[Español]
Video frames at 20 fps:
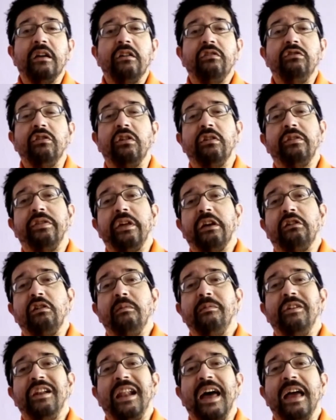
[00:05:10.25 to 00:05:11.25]
Yo no sé
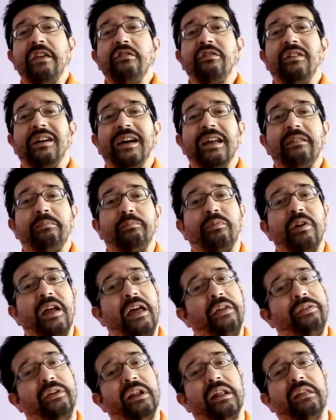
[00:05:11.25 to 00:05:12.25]
cómo Lion Gate puede
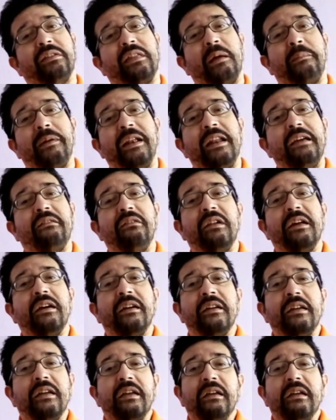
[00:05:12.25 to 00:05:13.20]
hacer esta película